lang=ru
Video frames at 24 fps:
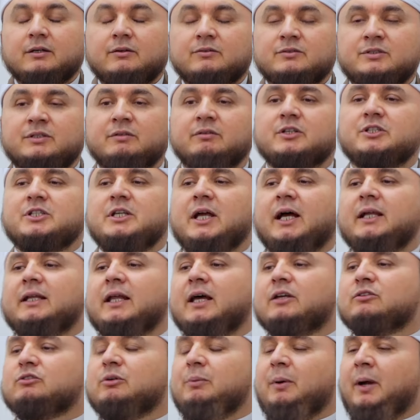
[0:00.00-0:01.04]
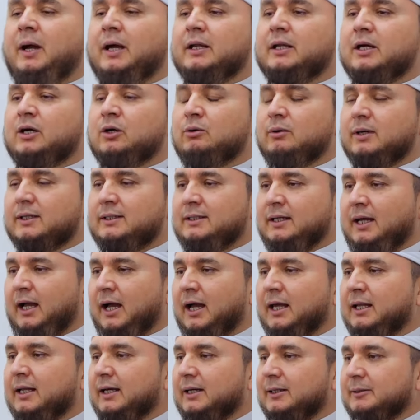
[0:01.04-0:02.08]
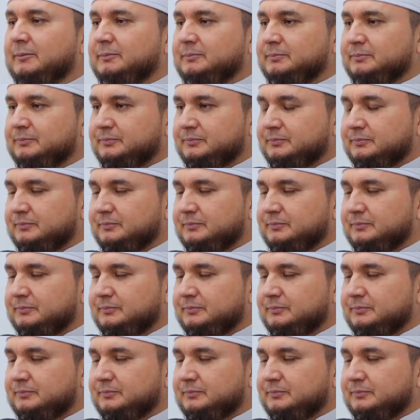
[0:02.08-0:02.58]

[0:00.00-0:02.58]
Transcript: Всевышний Аллах Субханаху Ва Та'аля